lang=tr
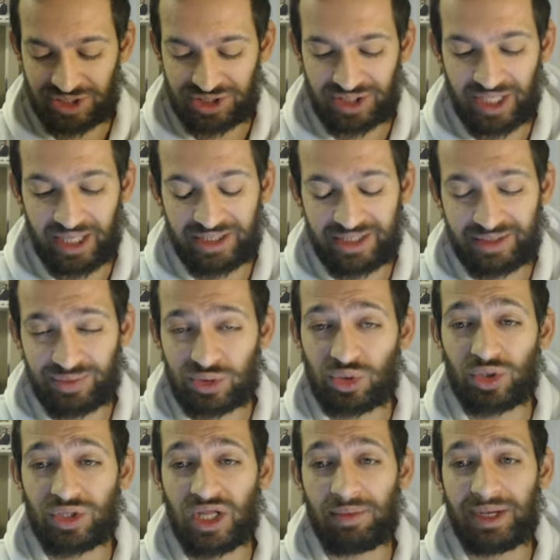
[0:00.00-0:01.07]
Saldır
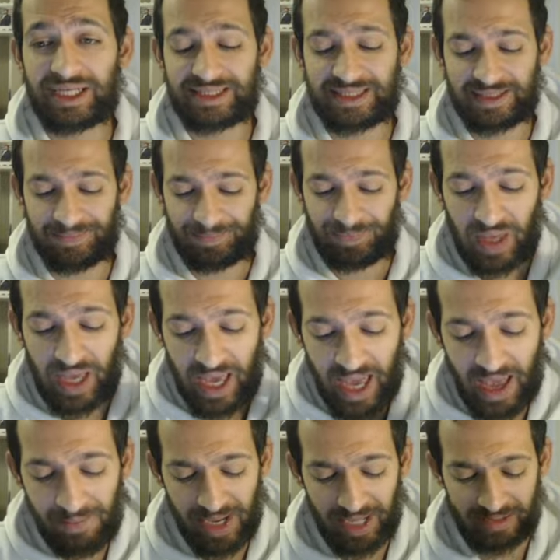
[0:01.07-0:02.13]
butonuna bastım.
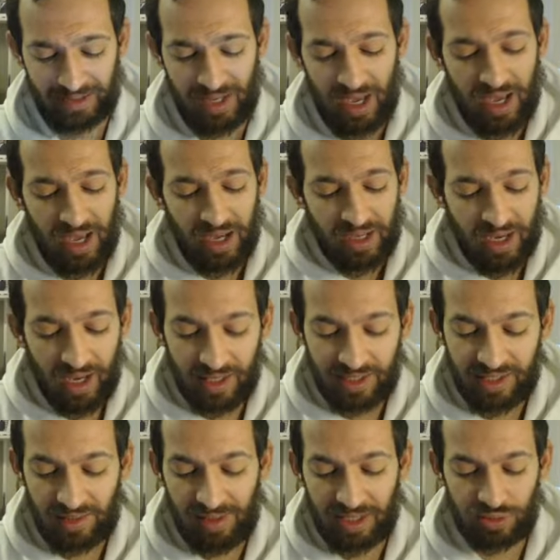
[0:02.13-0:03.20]
Hemen
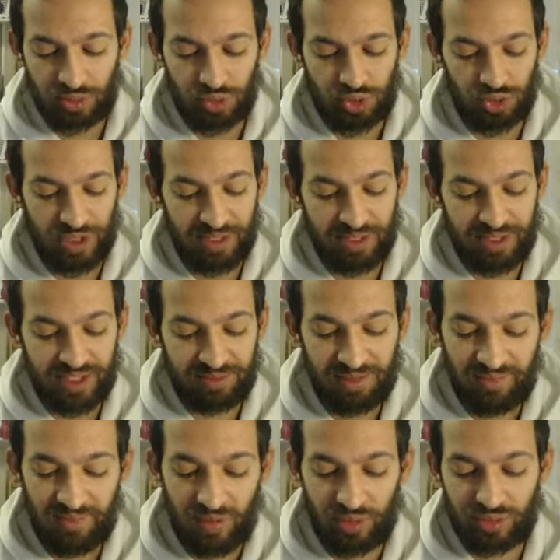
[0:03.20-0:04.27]
kahraman
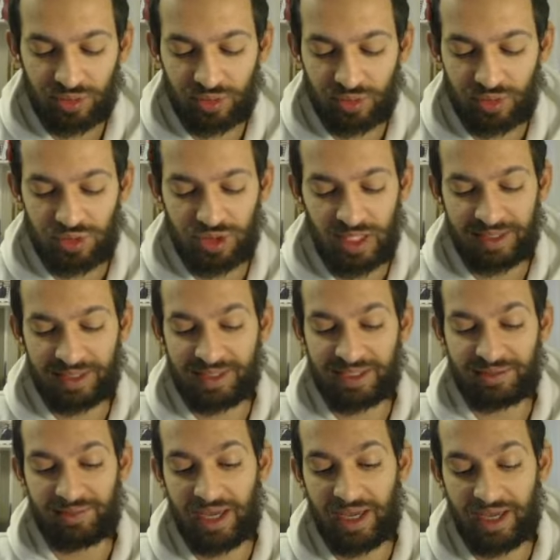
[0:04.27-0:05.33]
güçlendirme ve ordu
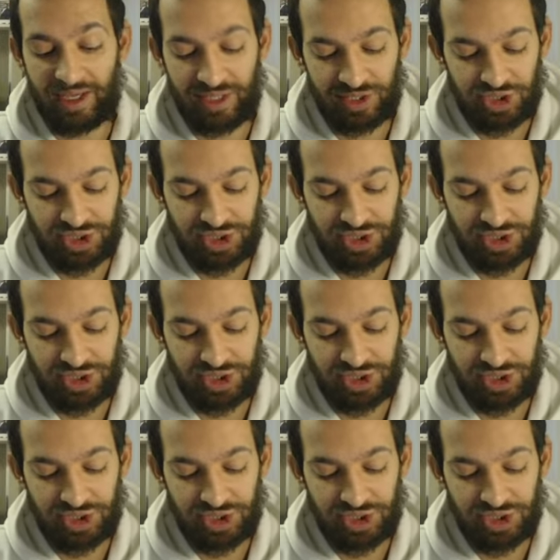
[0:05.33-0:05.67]
güçlendirme.